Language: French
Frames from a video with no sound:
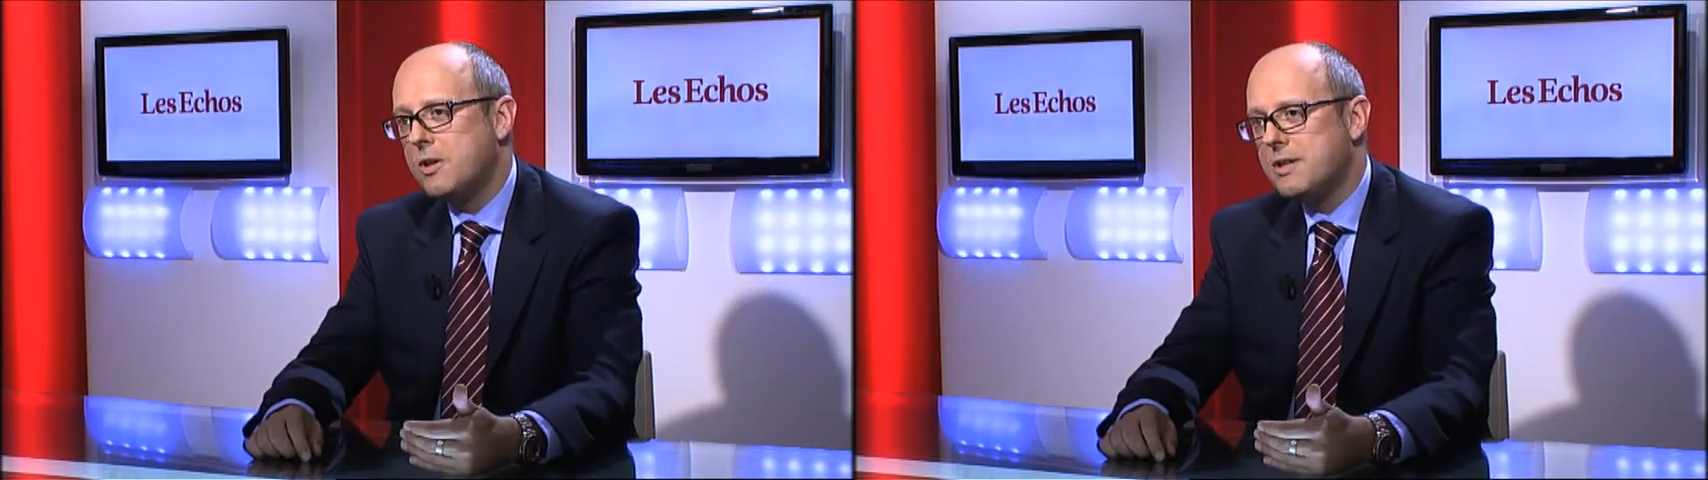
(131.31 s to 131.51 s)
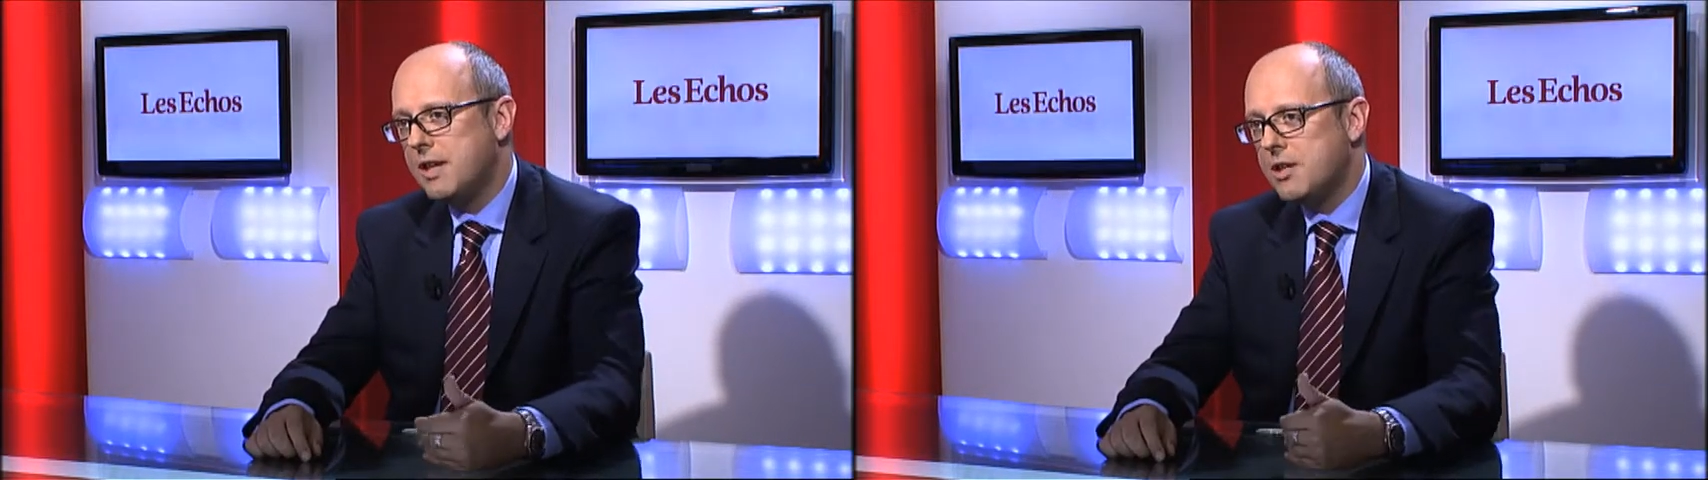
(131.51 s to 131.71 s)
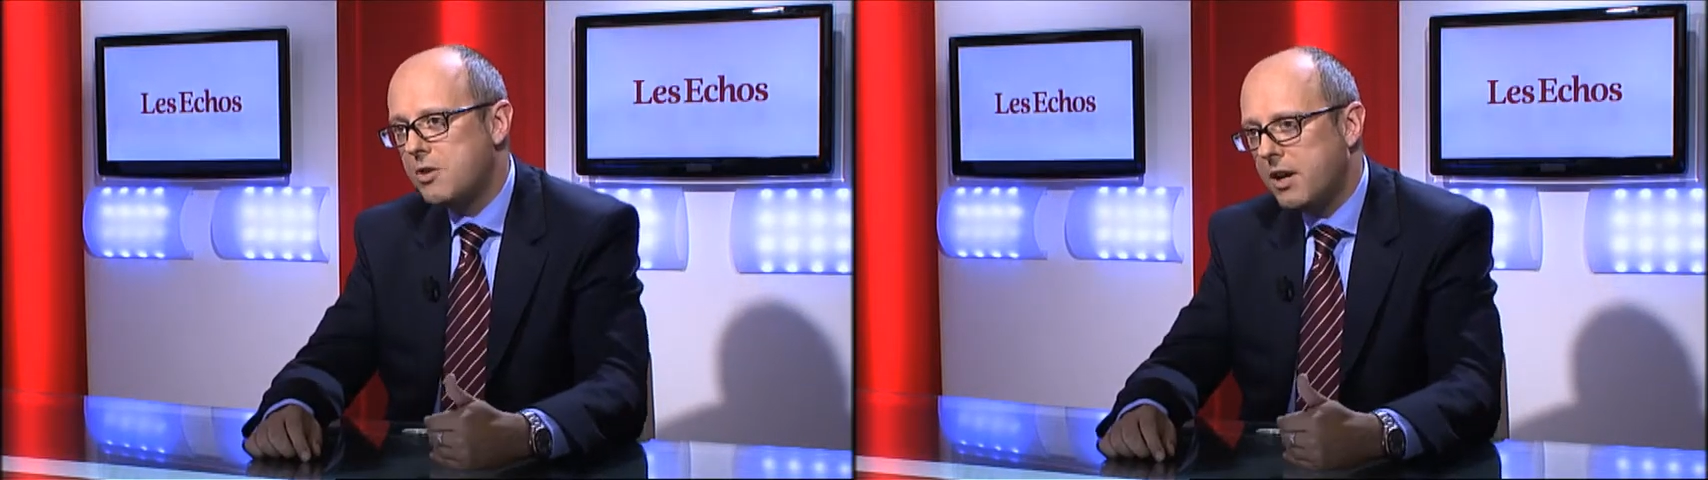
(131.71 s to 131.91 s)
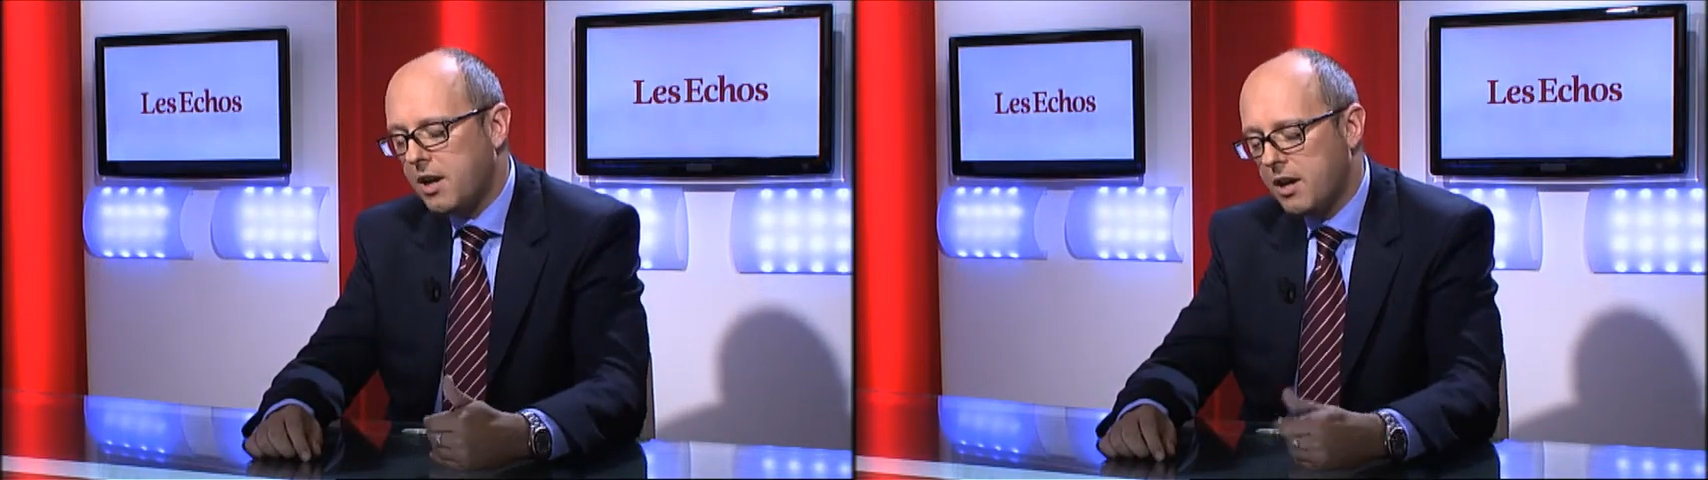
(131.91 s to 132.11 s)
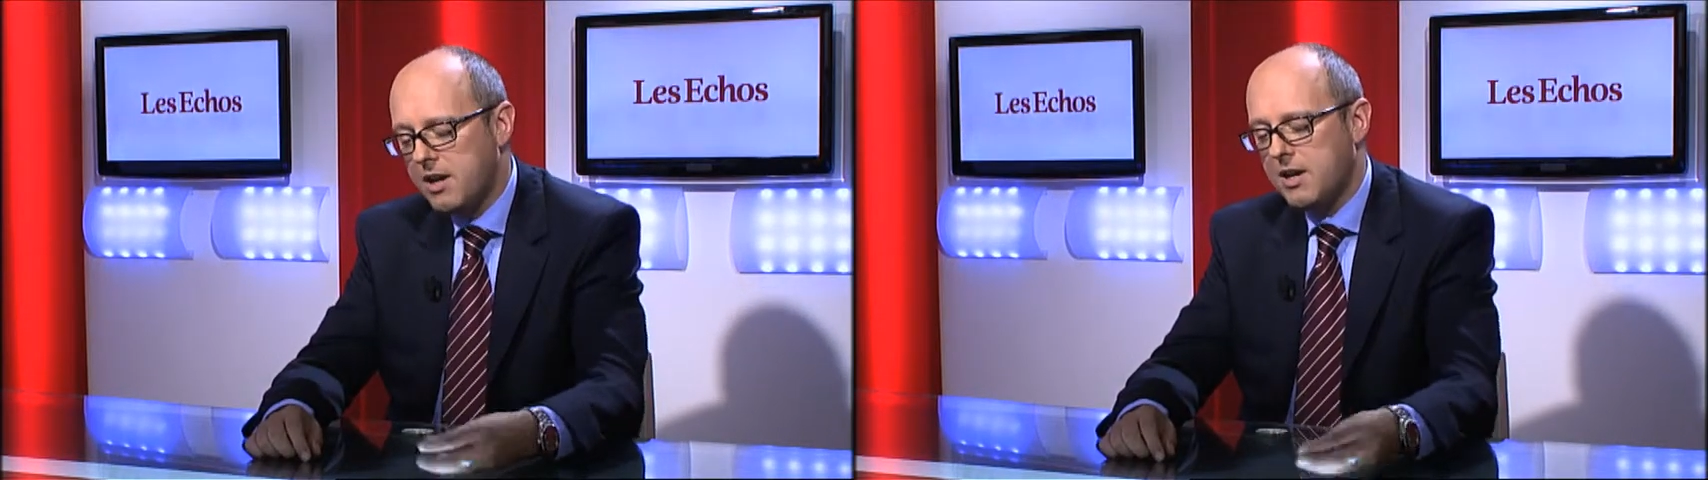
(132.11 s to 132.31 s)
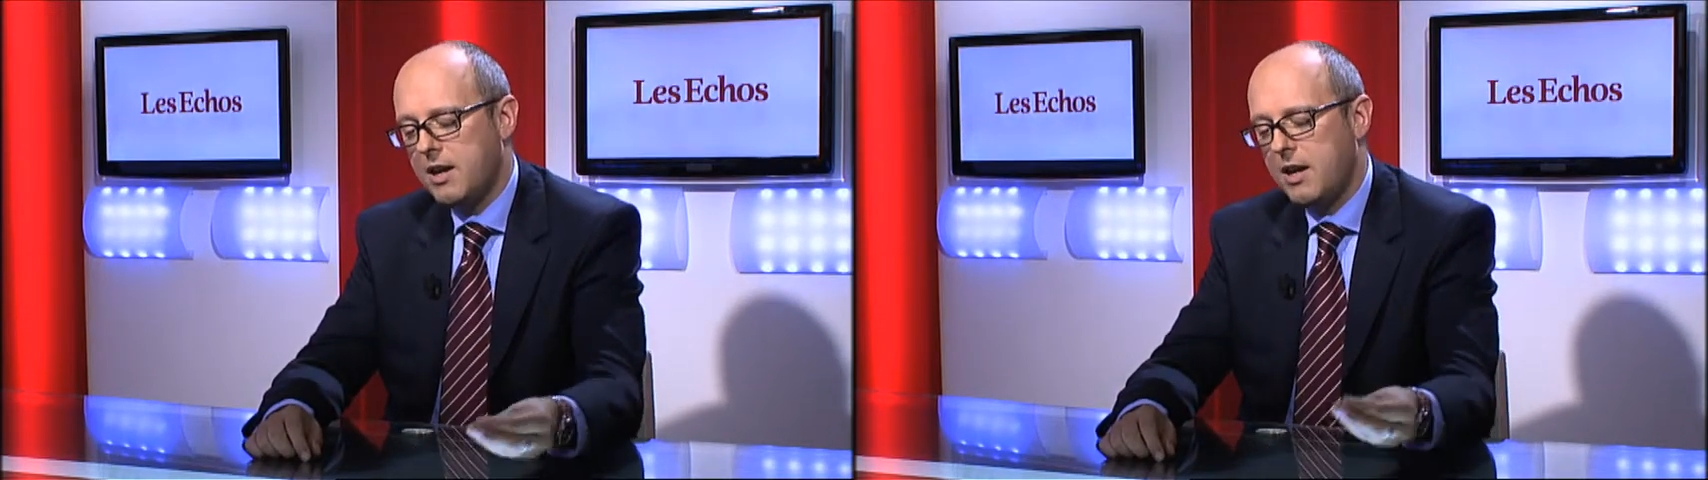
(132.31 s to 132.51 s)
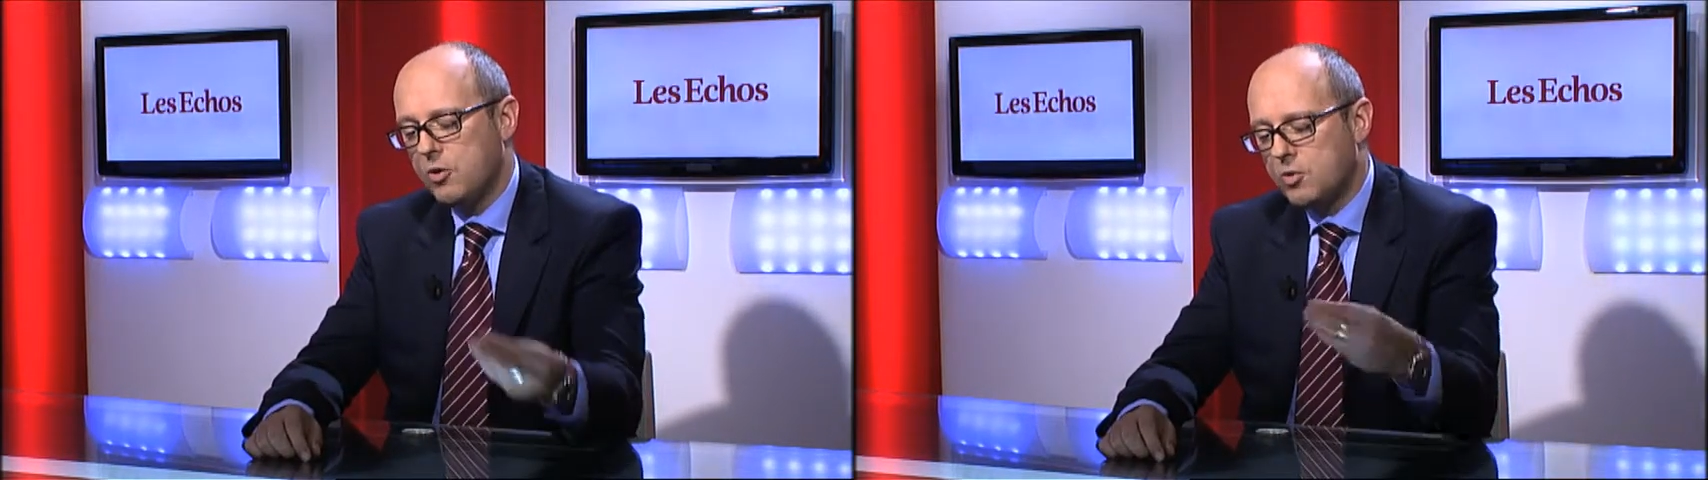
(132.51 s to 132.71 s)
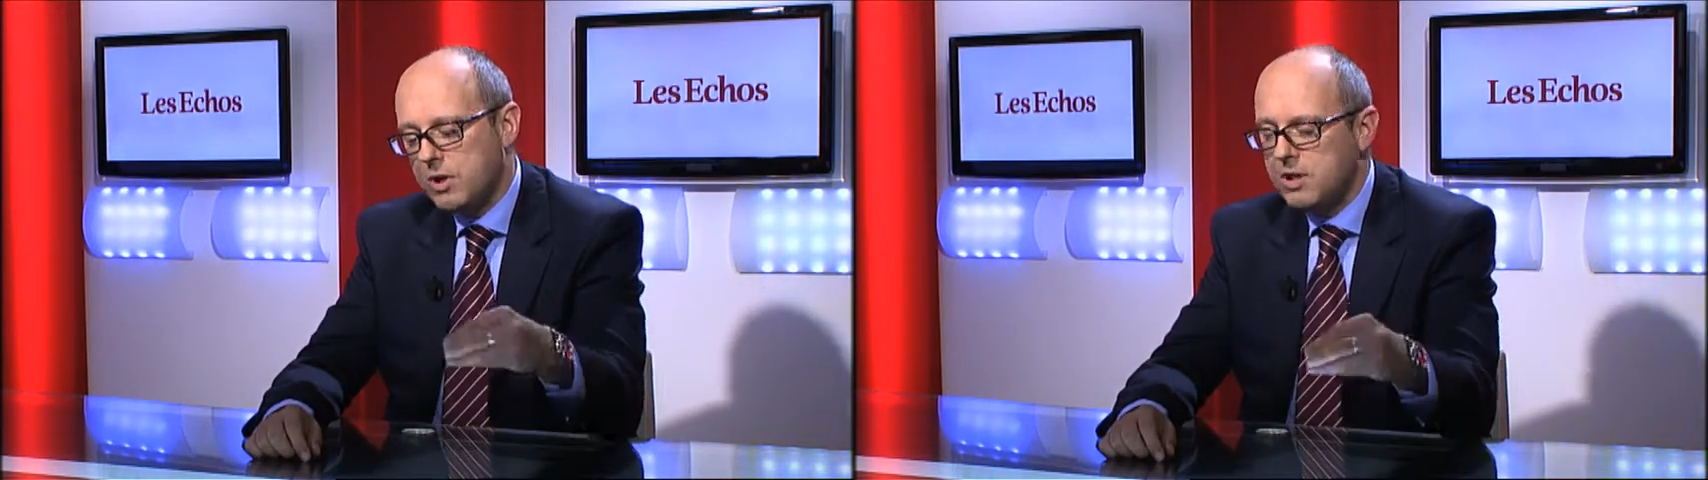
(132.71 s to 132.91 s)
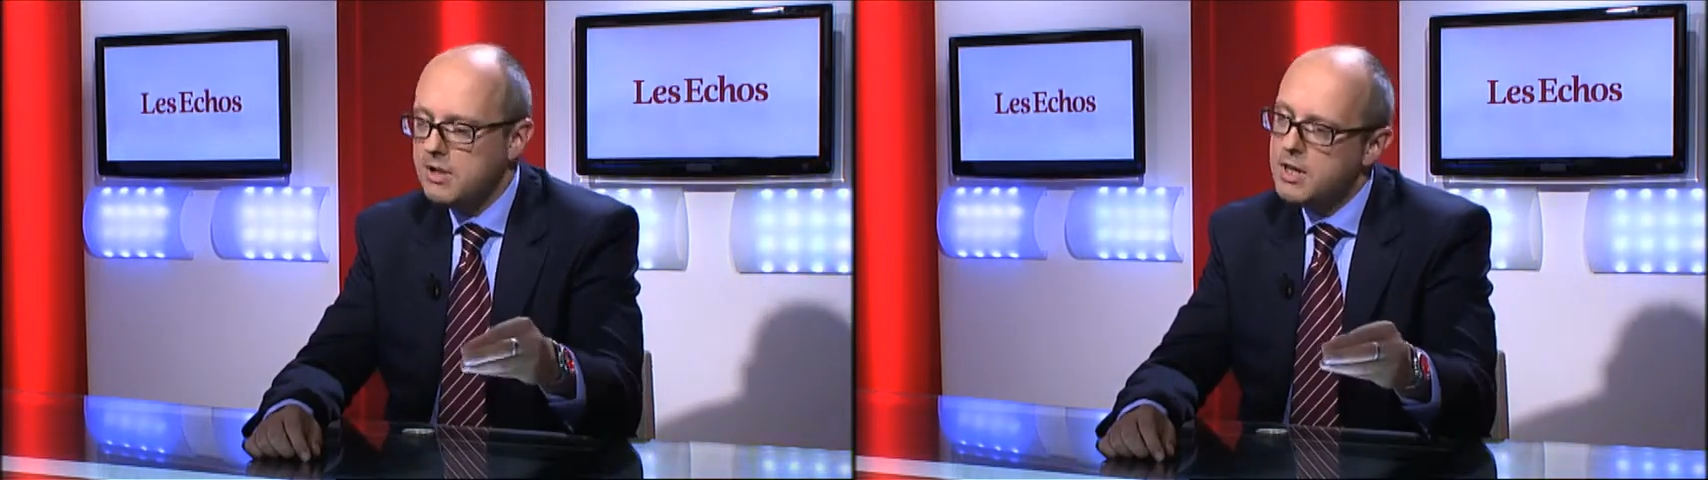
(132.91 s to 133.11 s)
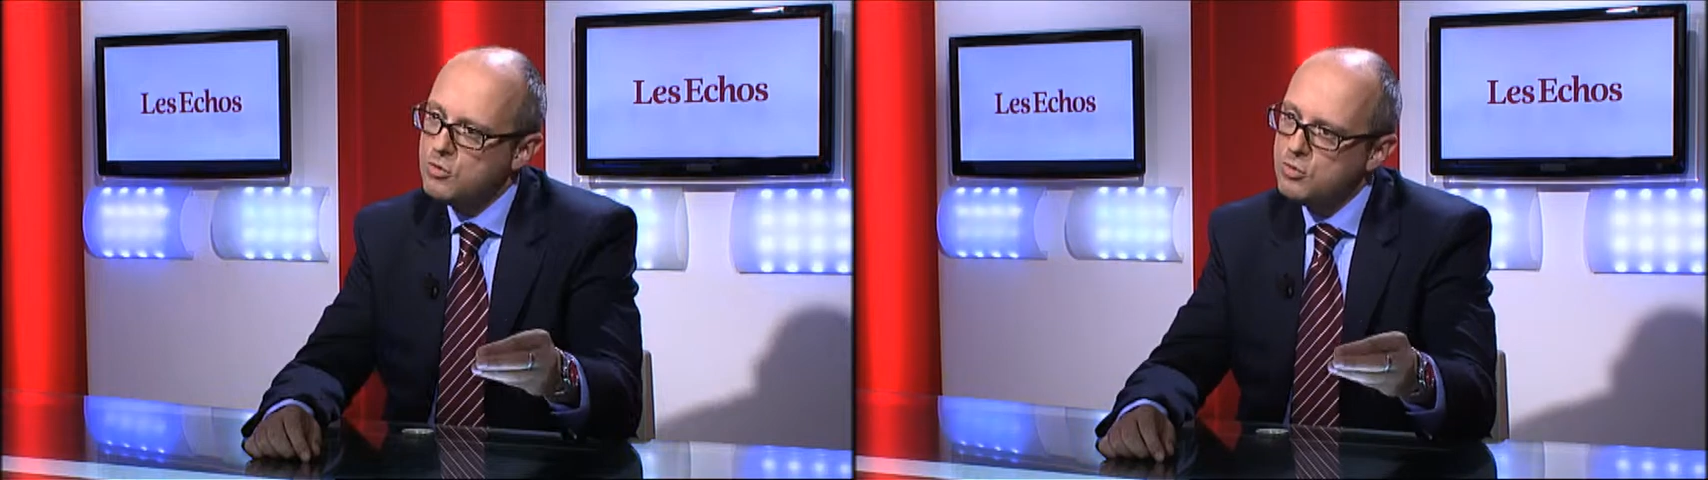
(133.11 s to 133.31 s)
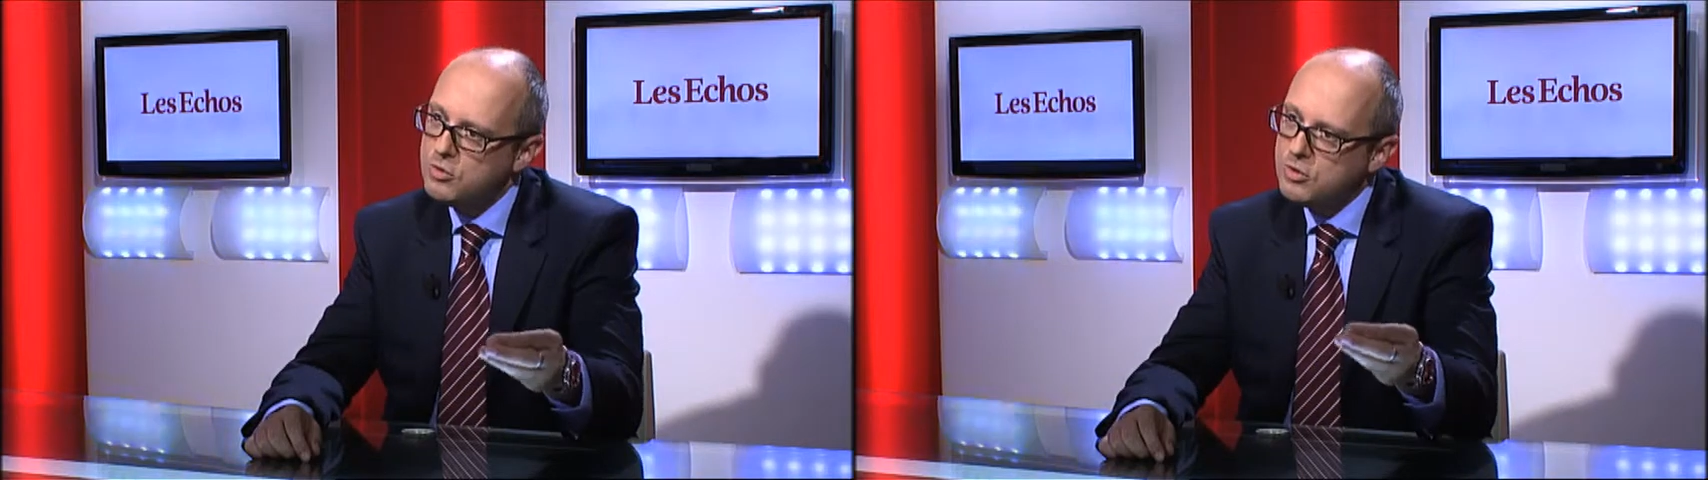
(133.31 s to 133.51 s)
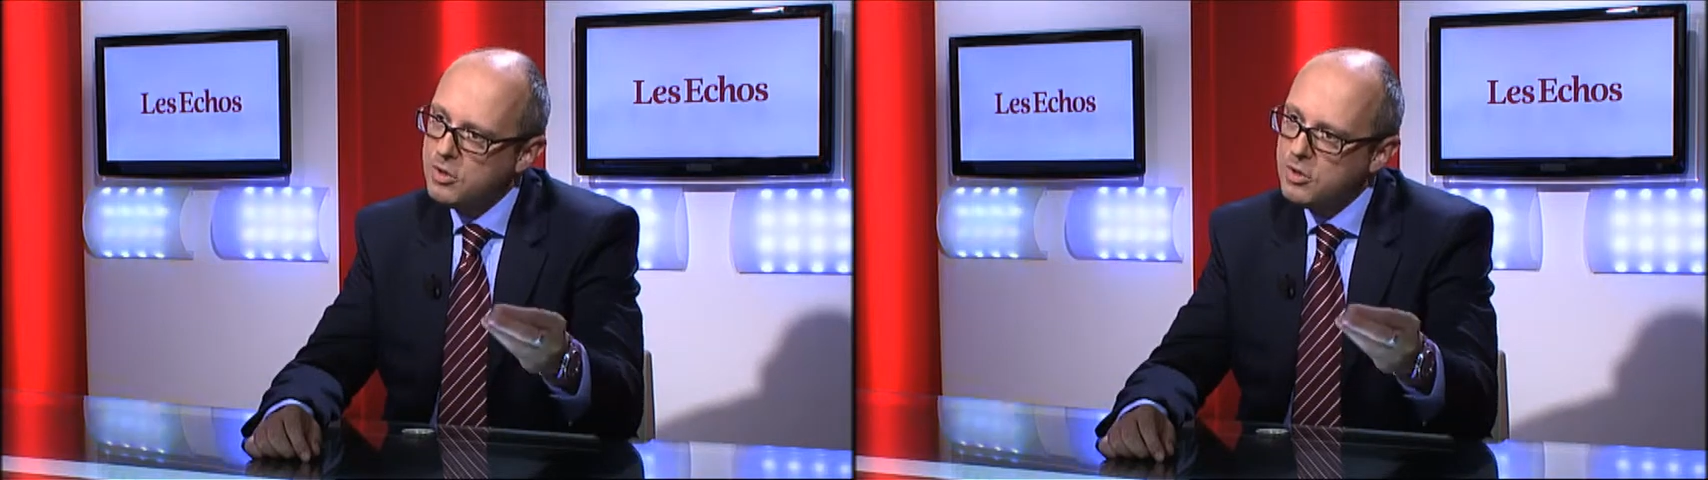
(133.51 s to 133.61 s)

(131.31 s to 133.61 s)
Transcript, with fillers: ces questionnaires et ensuite il y a tout